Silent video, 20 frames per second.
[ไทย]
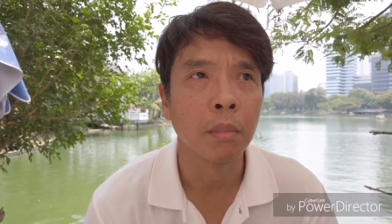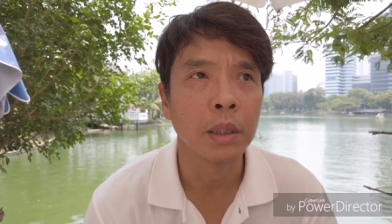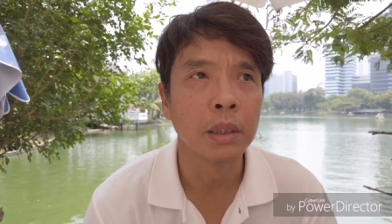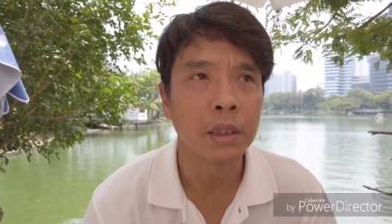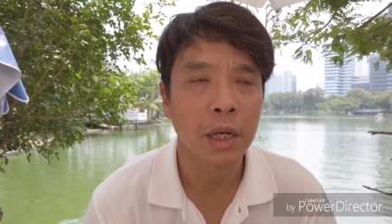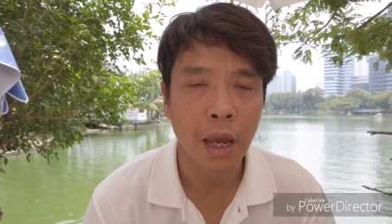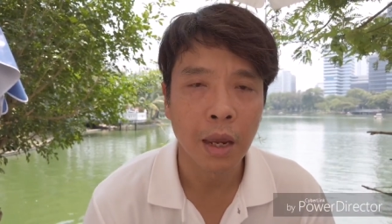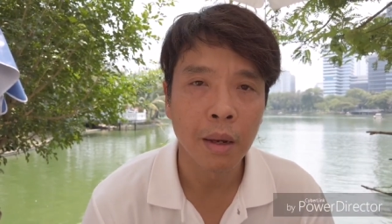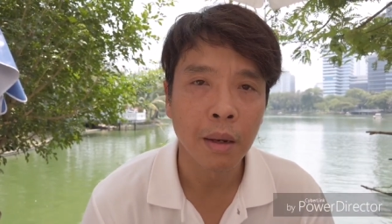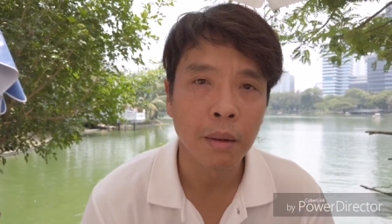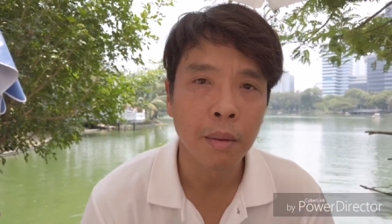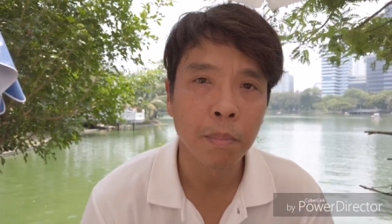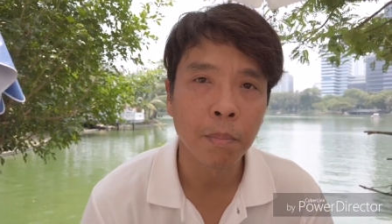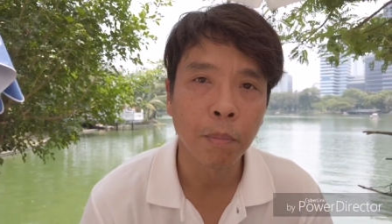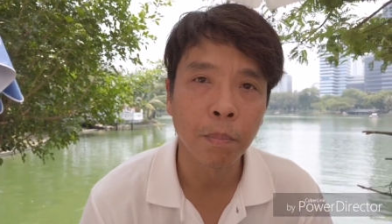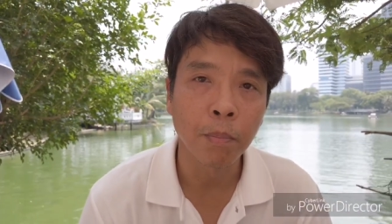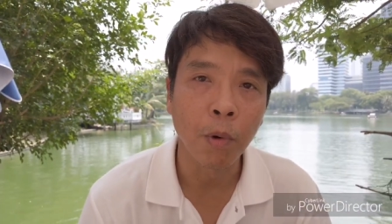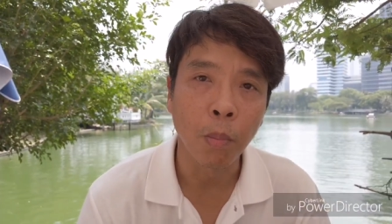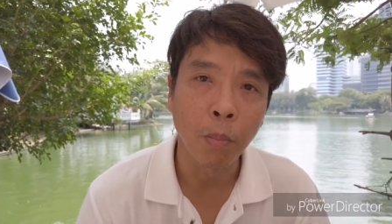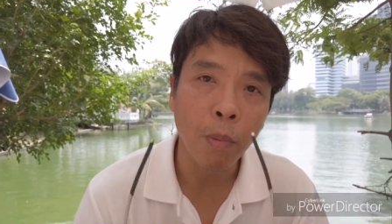มันใช้
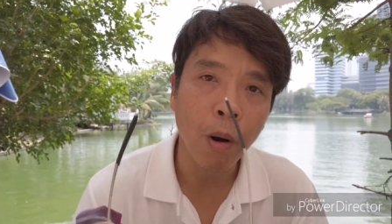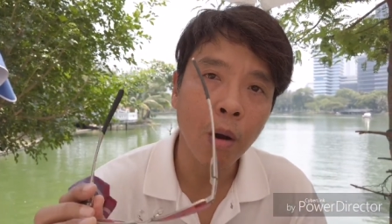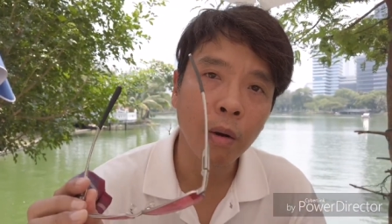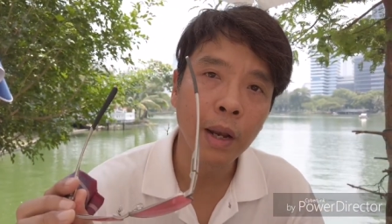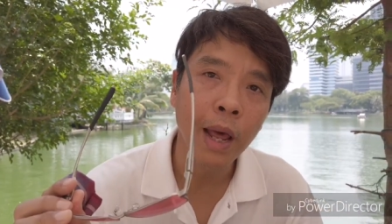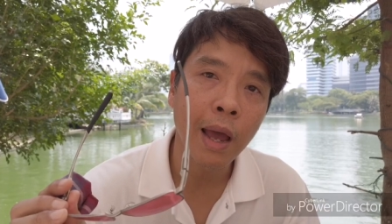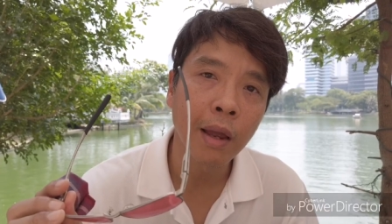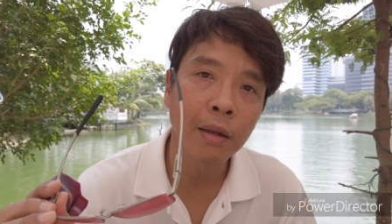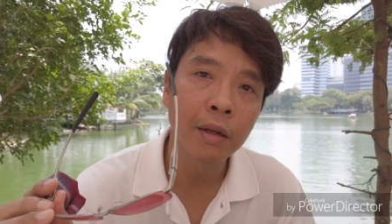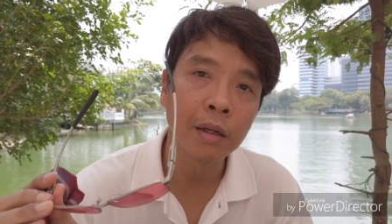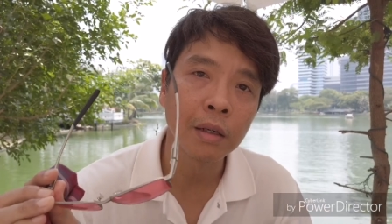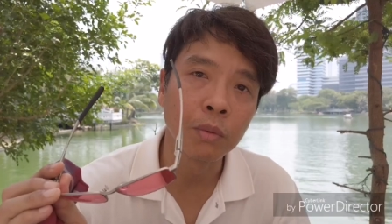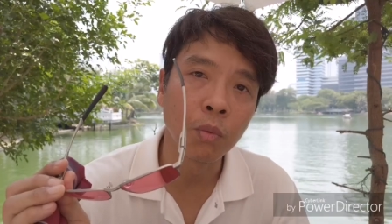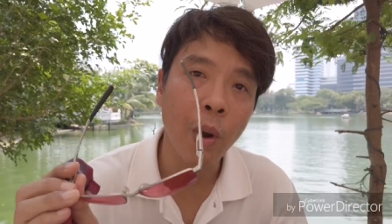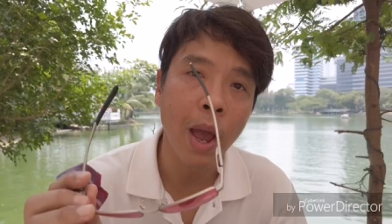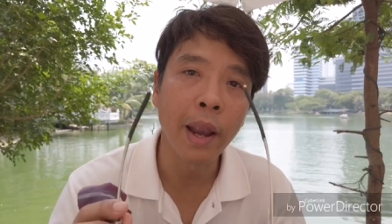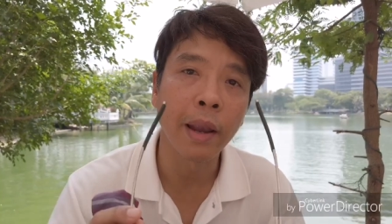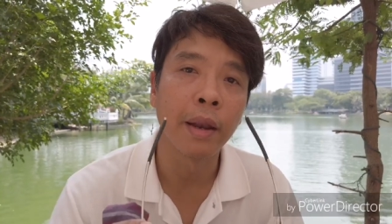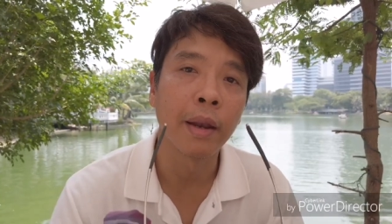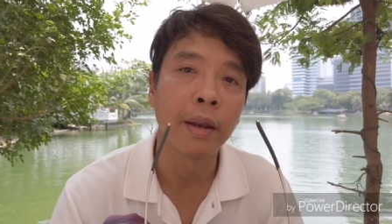ปกป้องได้คือ
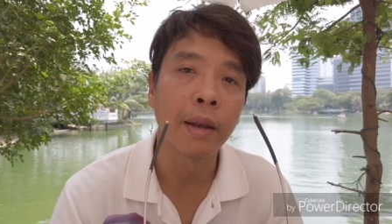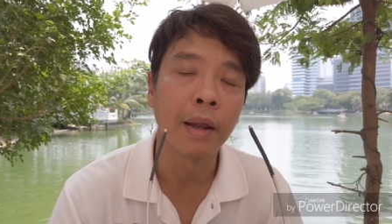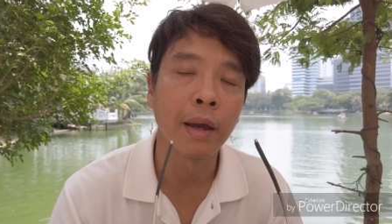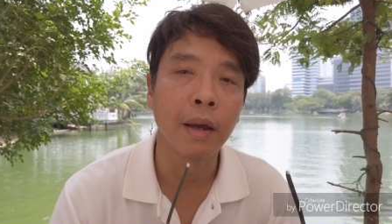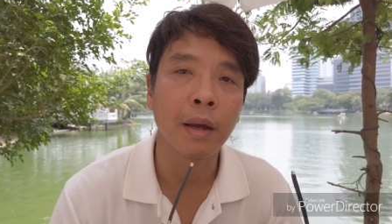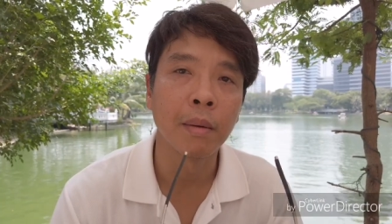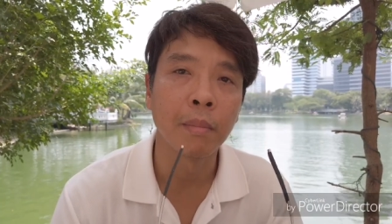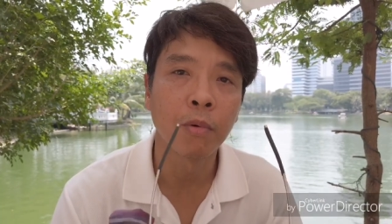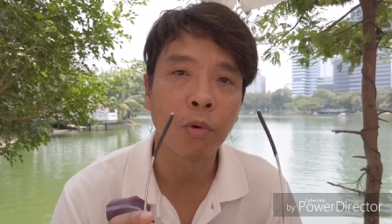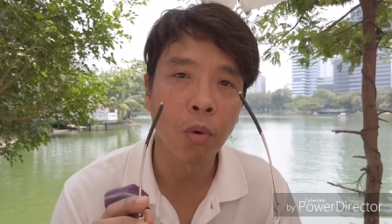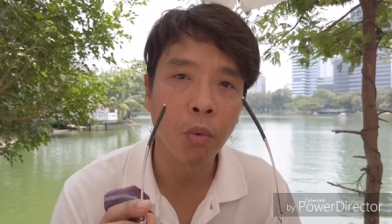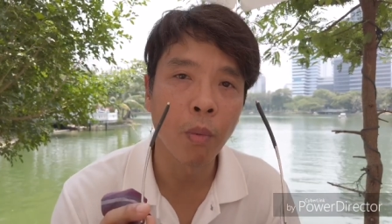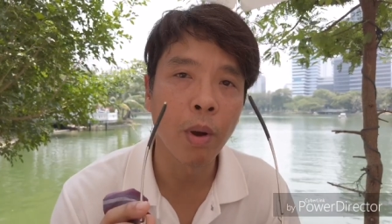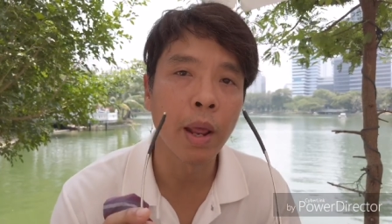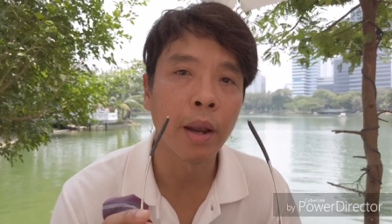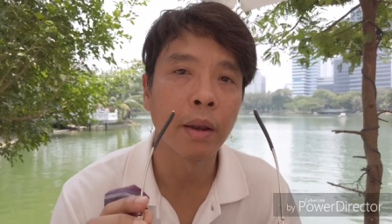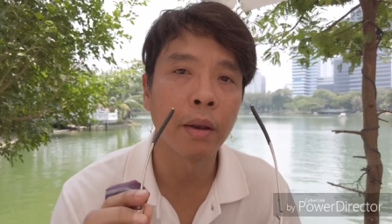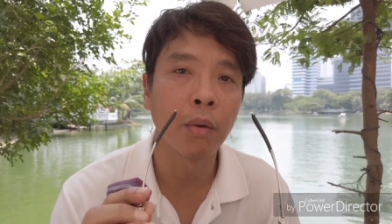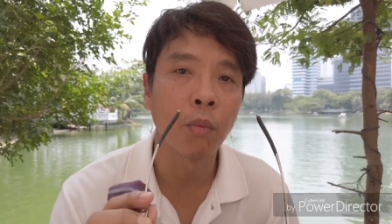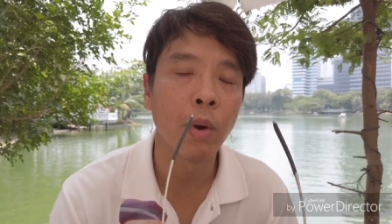แว่นนะ พวก
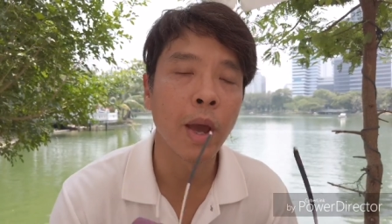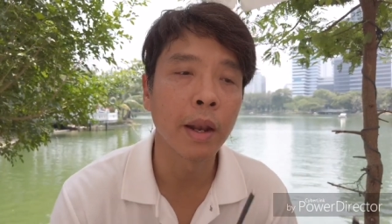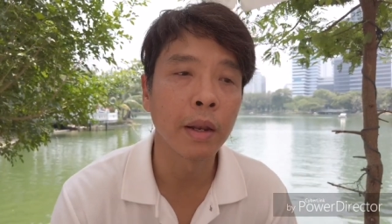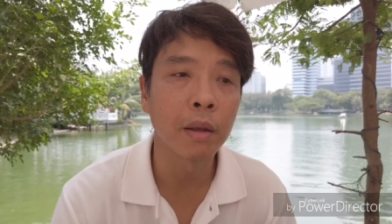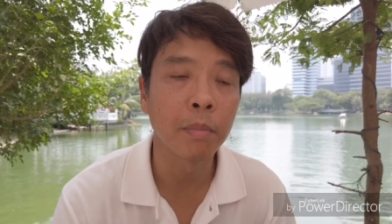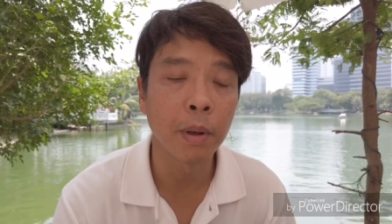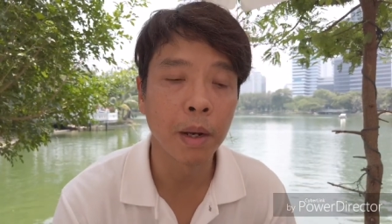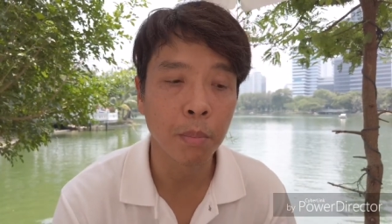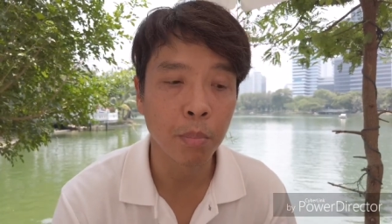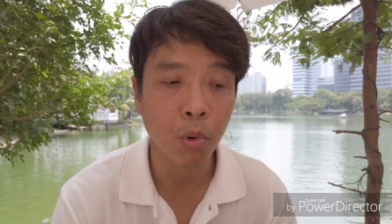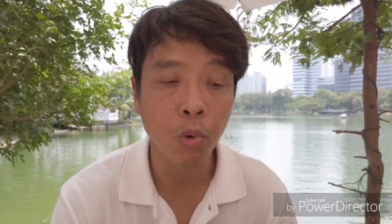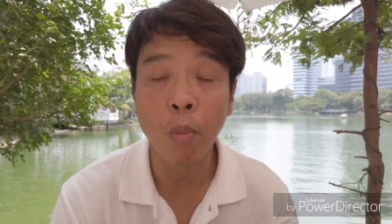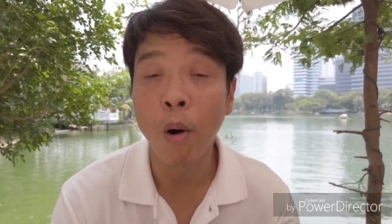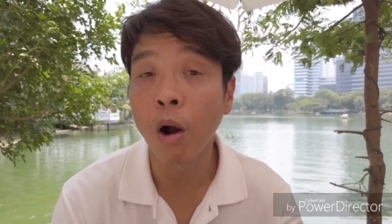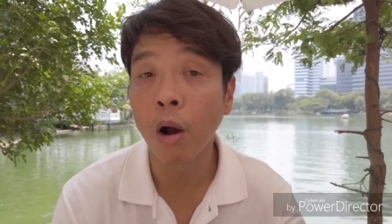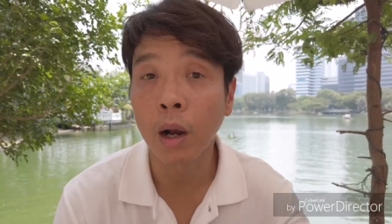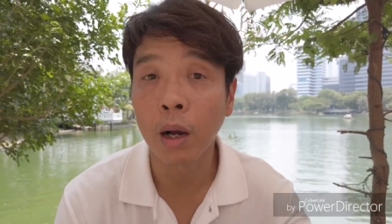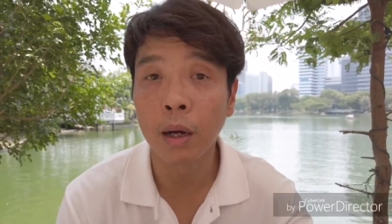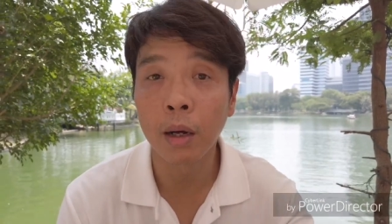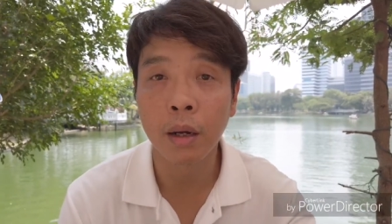แว่นแว่นที่เป็นบู
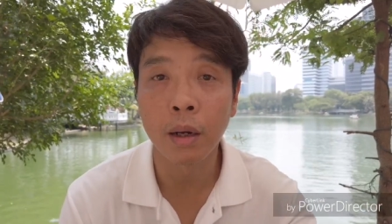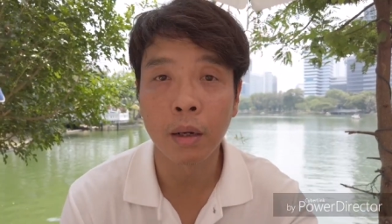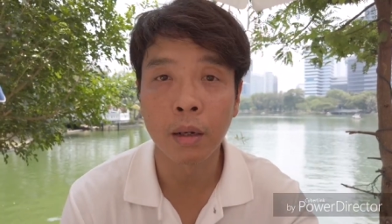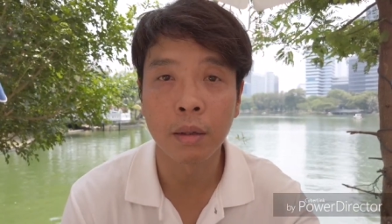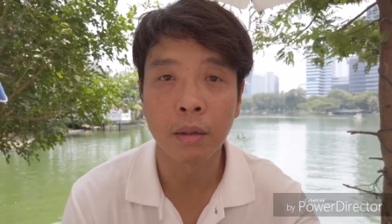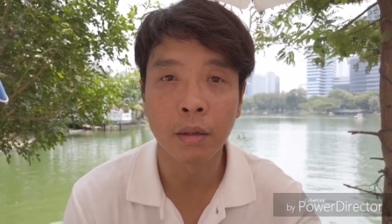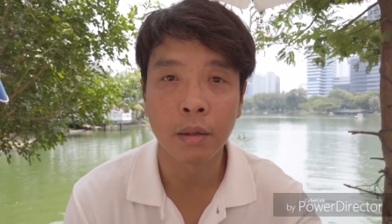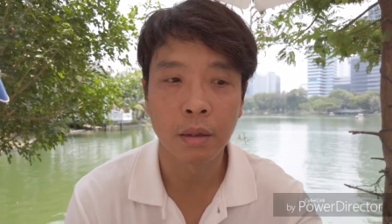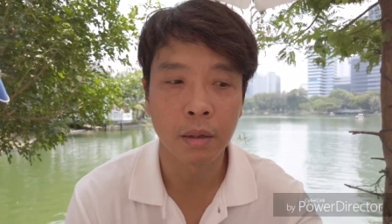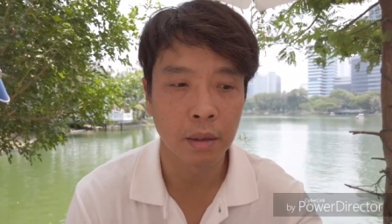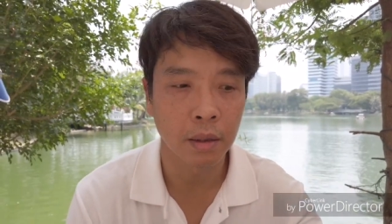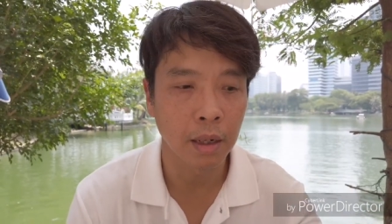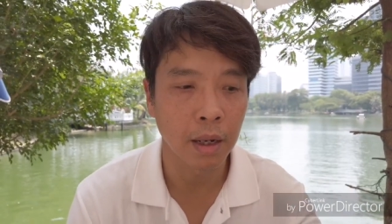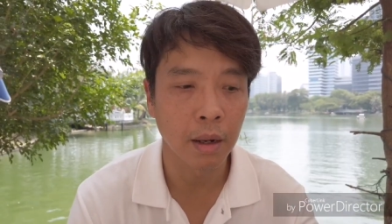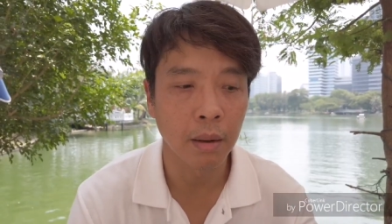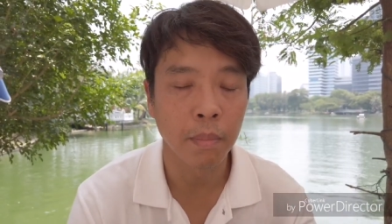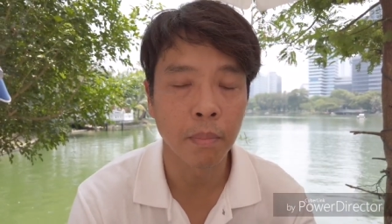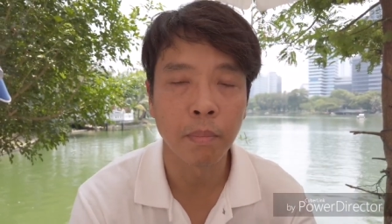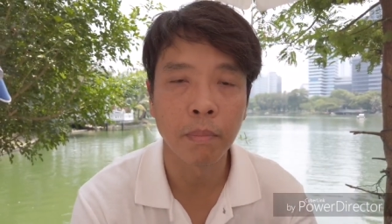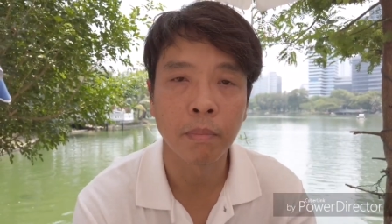บ็อกเกอร์
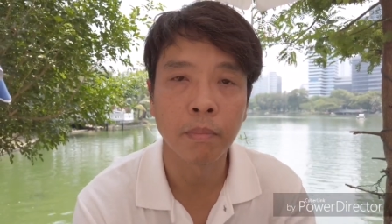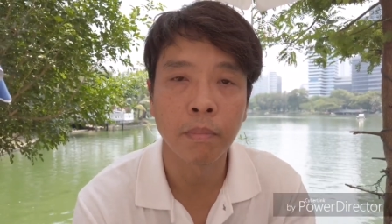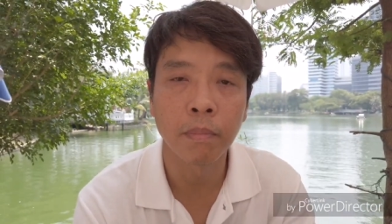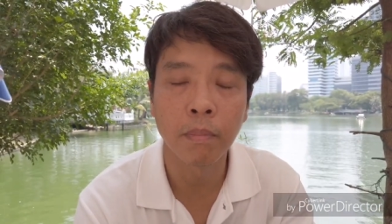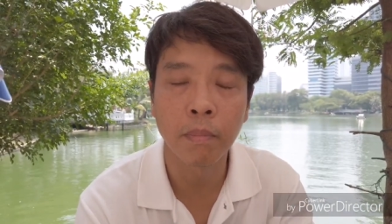นะครับ